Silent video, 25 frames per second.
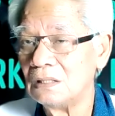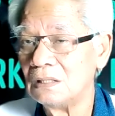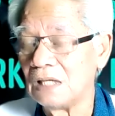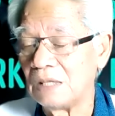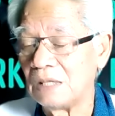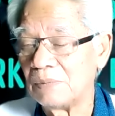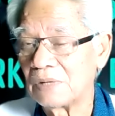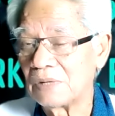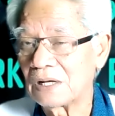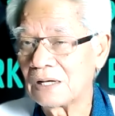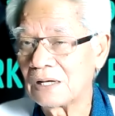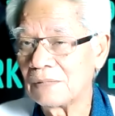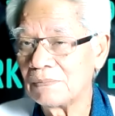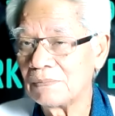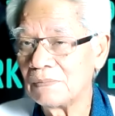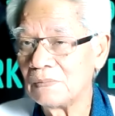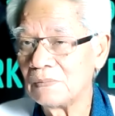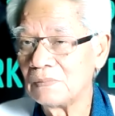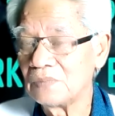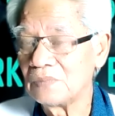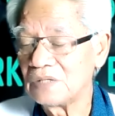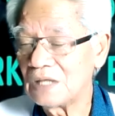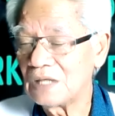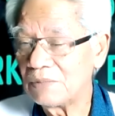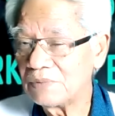เห็นไหมครับ
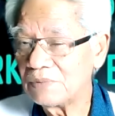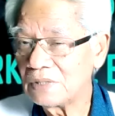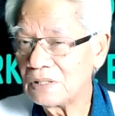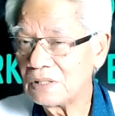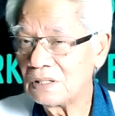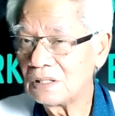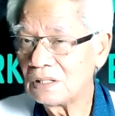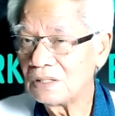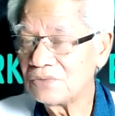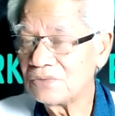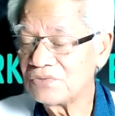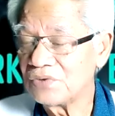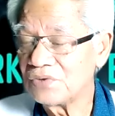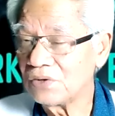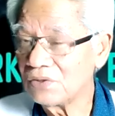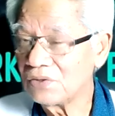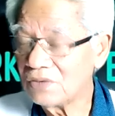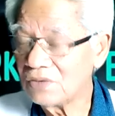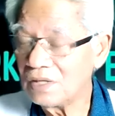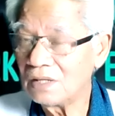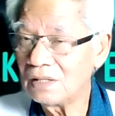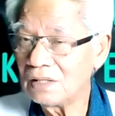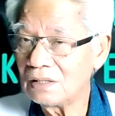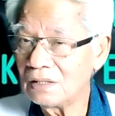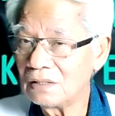ย้ำอีกทีนี้สิท
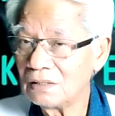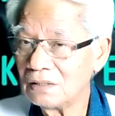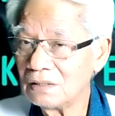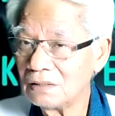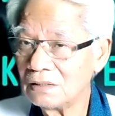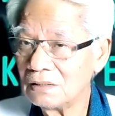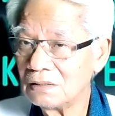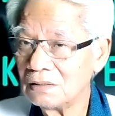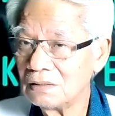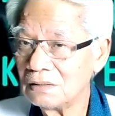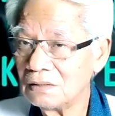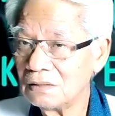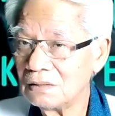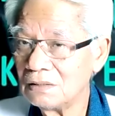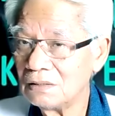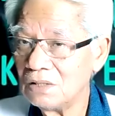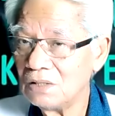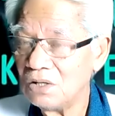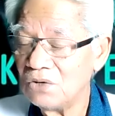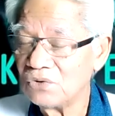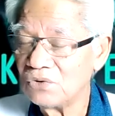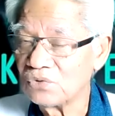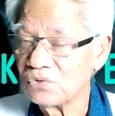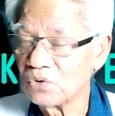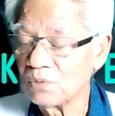ธิ
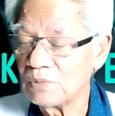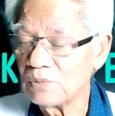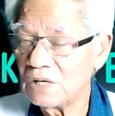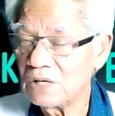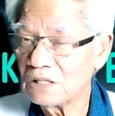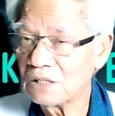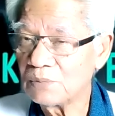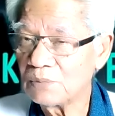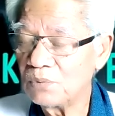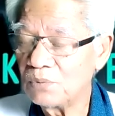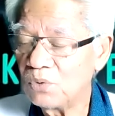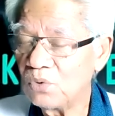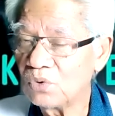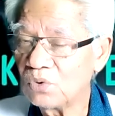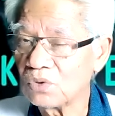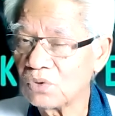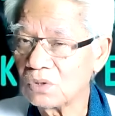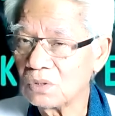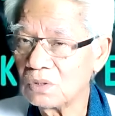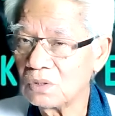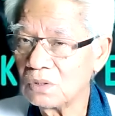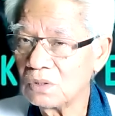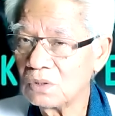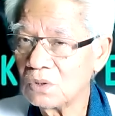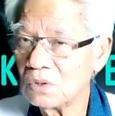ส่วนมากจะพูด
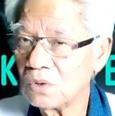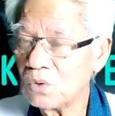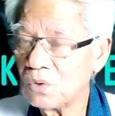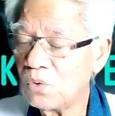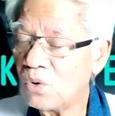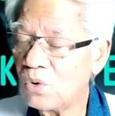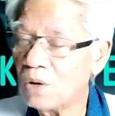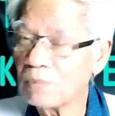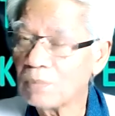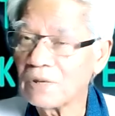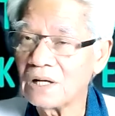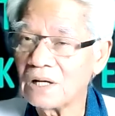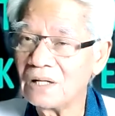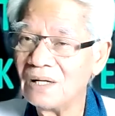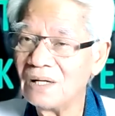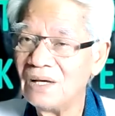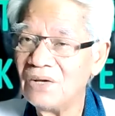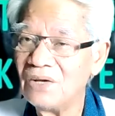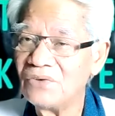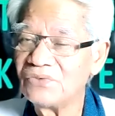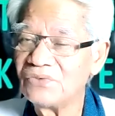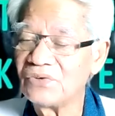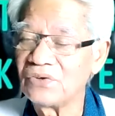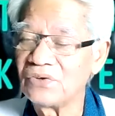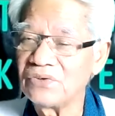ควบกัน
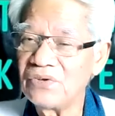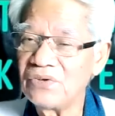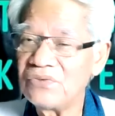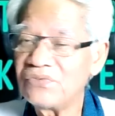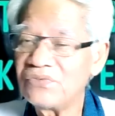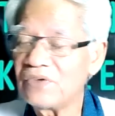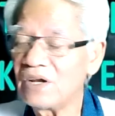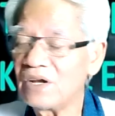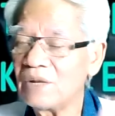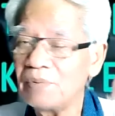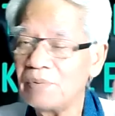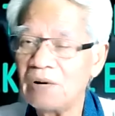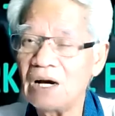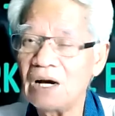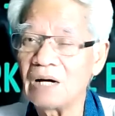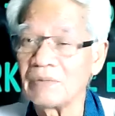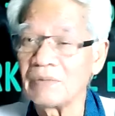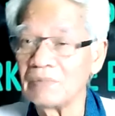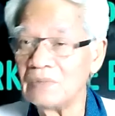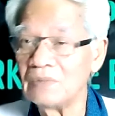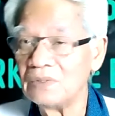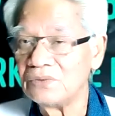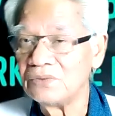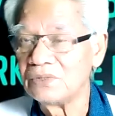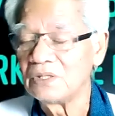สิทธิเสรีภาพ
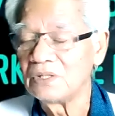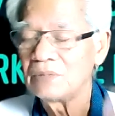เส